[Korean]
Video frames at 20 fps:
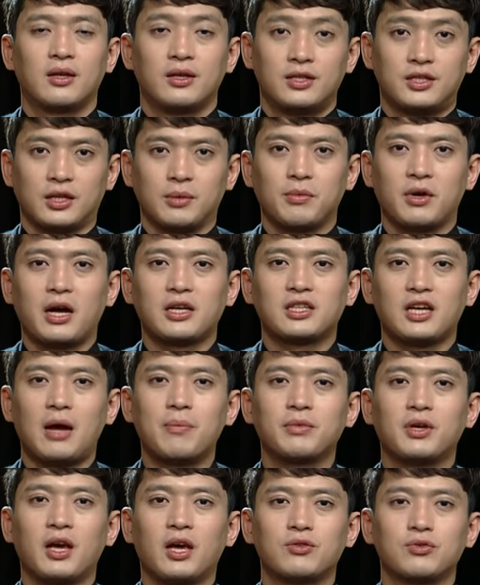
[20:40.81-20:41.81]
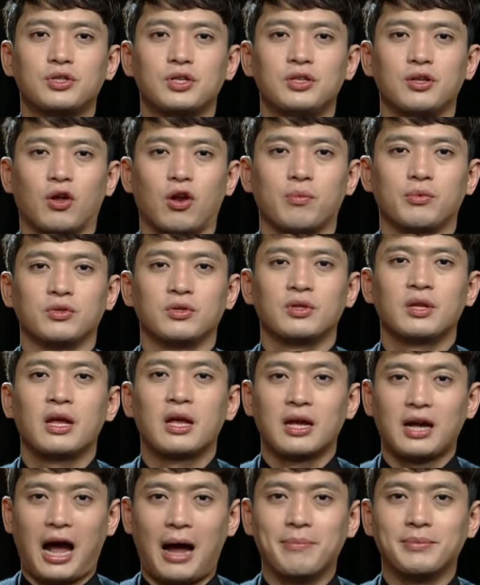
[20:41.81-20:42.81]
지금까지 함께 해주신 여러분,
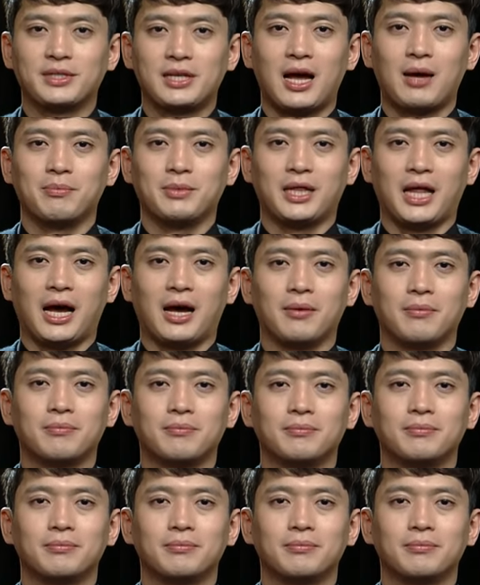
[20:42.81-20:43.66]
감사합니다.